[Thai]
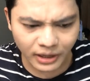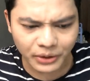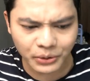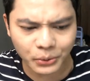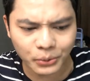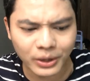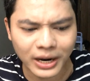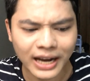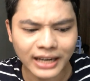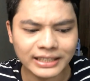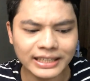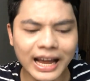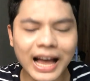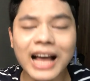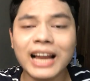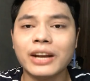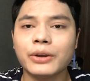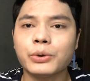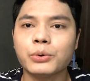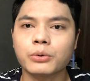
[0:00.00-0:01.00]
อยู่ข้างห
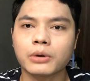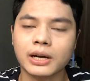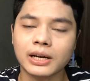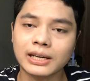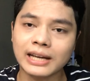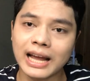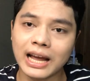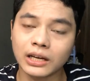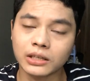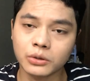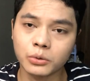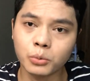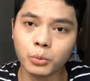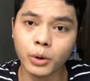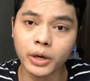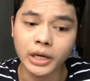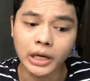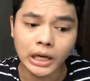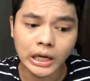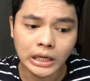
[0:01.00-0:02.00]
น้าและอยู่ข้างหลัง
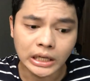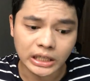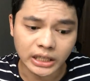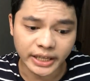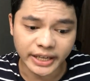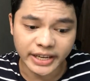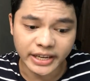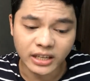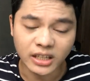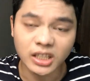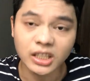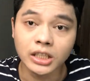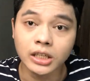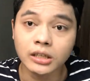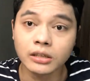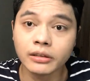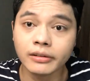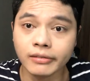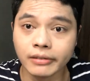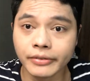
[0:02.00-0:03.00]
ด้วยเฮ้ยเยอะเย
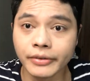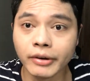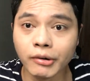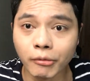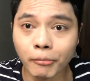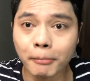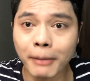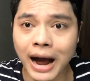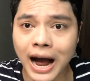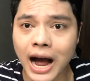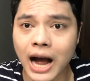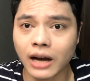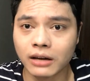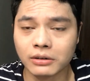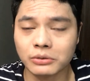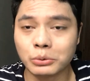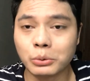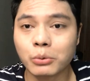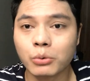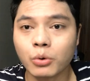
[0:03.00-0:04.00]
อะเยอะเยอะมาก
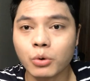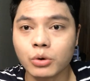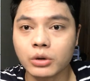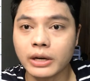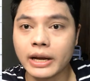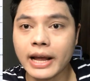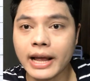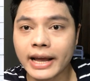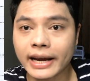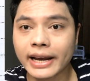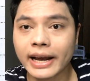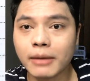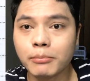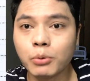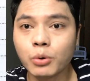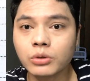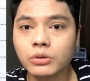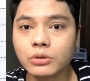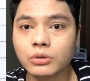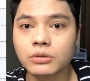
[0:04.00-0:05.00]
กับทุกคน แค่
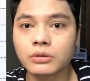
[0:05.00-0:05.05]
พูด